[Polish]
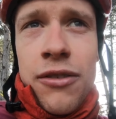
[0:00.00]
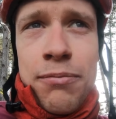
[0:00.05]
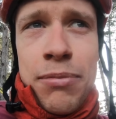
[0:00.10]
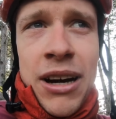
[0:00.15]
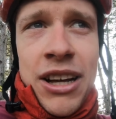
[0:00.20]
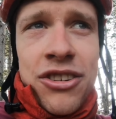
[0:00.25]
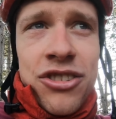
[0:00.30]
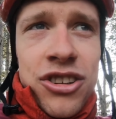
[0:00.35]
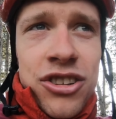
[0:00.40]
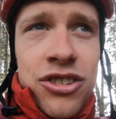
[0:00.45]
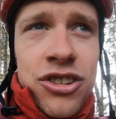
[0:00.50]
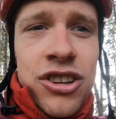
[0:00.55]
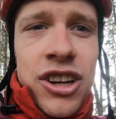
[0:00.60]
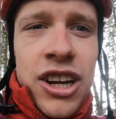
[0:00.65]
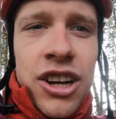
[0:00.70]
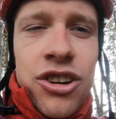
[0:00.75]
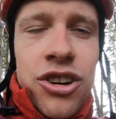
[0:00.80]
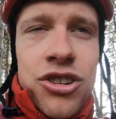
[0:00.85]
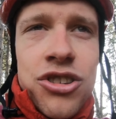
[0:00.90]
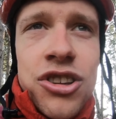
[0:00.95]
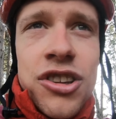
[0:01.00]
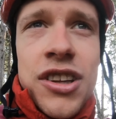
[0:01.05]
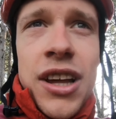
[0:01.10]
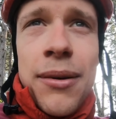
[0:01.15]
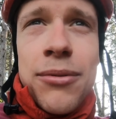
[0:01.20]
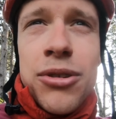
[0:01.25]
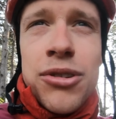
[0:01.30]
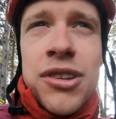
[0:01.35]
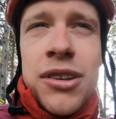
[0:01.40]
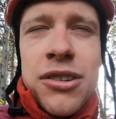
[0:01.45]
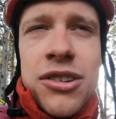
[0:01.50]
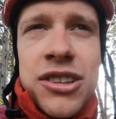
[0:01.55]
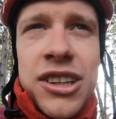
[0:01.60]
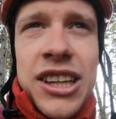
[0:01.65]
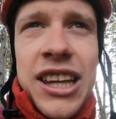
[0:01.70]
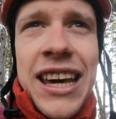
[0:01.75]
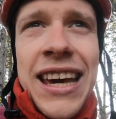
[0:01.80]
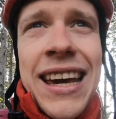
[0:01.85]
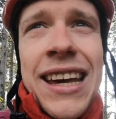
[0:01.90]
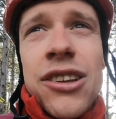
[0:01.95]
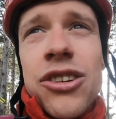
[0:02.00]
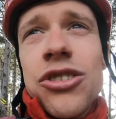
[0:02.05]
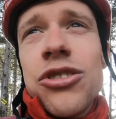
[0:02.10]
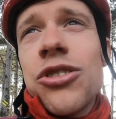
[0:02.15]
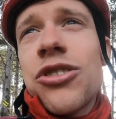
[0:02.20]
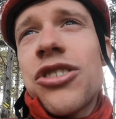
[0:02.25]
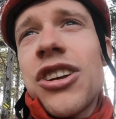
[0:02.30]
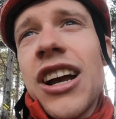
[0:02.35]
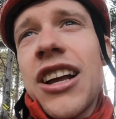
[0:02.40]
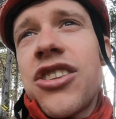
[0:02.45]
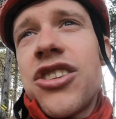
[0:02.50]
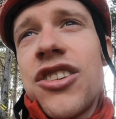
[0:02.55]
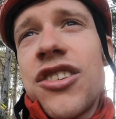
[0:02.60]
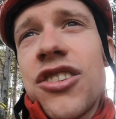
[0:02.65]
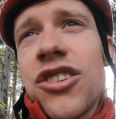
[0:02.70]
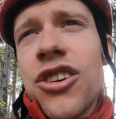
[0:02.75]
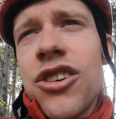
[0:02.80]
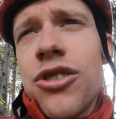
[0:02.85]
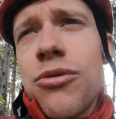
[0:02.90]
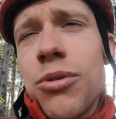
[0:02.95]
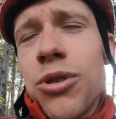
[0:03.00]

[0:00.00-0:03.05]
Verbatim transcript: Patrzę, trzech gości za mną, sobie myślę, nie no to trzeba cisnąć,